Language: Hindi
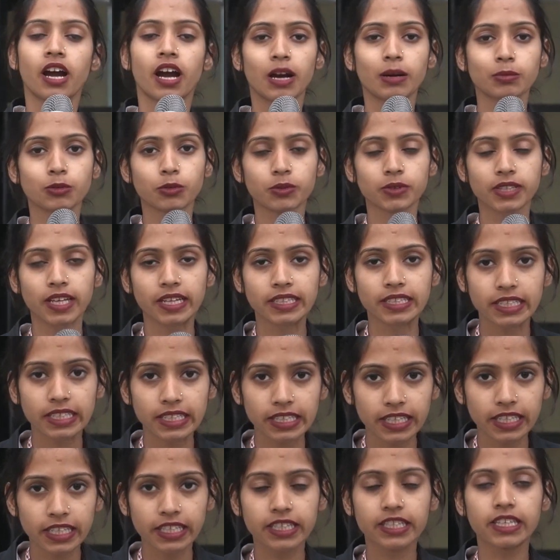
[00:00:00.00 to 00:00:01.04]
आपको बता
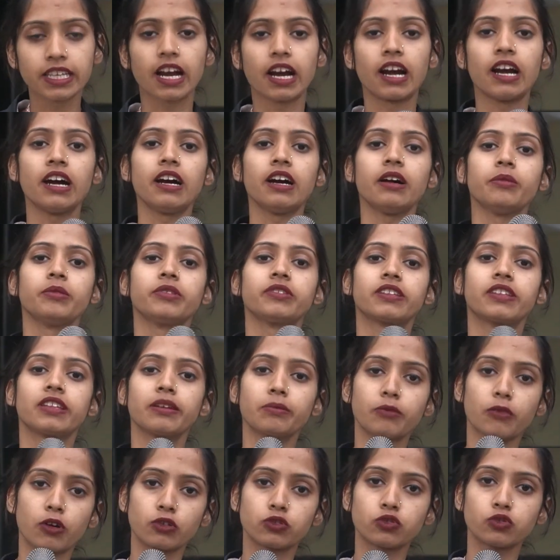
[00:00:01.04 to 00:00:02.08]
दें कि यहाँ हम
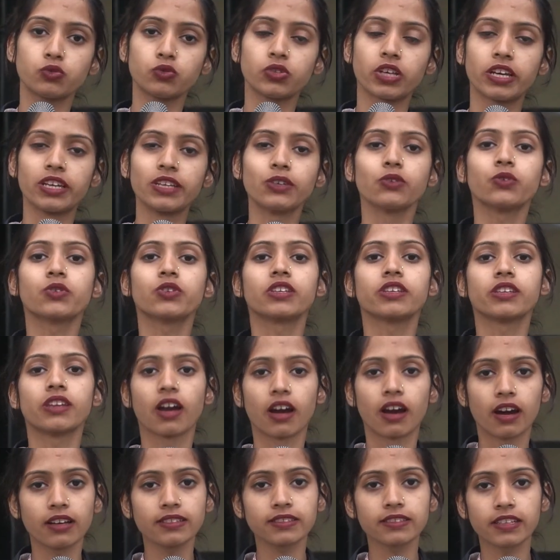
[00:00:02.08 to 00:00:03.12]
इसलिए मौजूद हैं क्योंकि
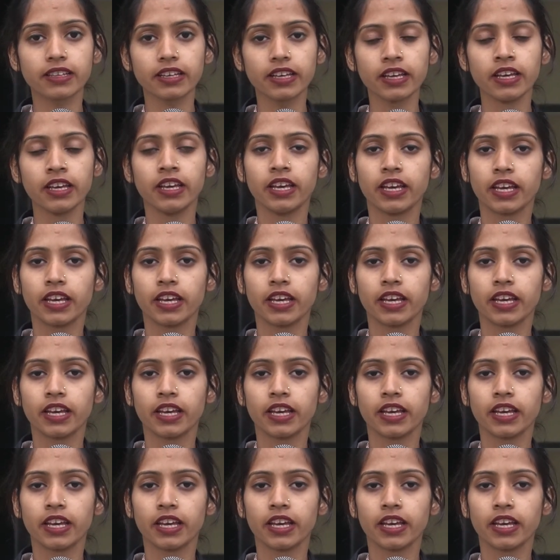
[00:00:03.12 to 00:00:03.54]
यहाँ से